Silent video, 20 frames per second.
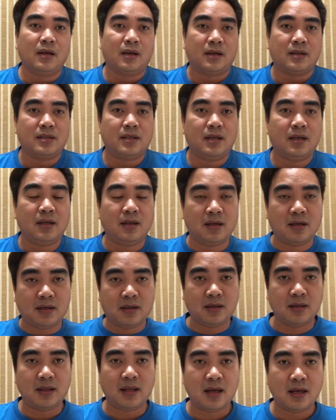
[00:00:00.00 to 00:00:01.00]
Kasi
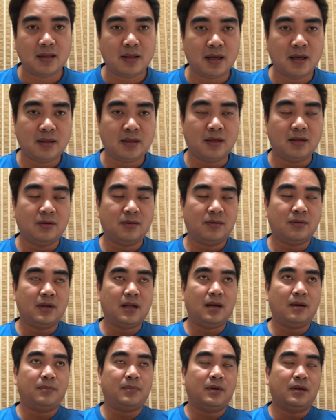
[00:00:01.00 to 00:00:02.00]
uh, dati nung
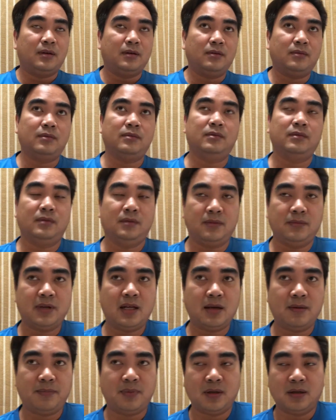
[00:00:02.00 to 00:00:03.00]
wala pang yung
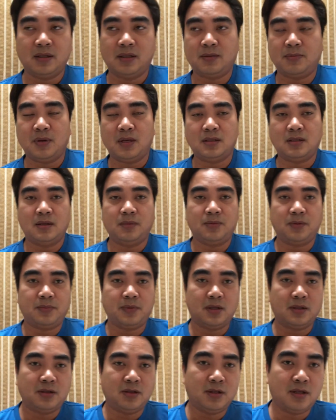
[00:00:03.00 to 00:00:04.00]
wala pang special
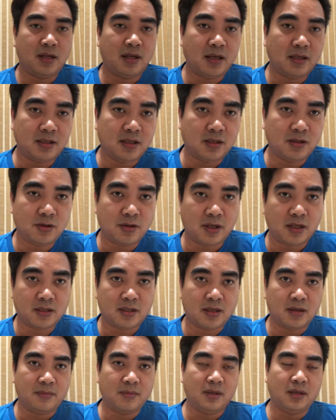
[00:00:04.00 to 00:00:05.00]
professional licensure
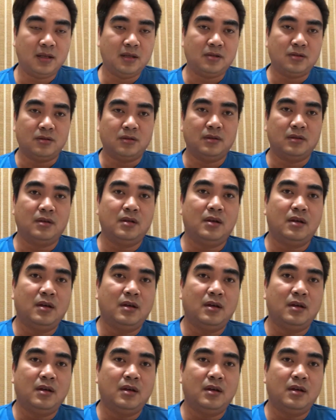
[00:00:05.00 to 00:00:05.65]
examination,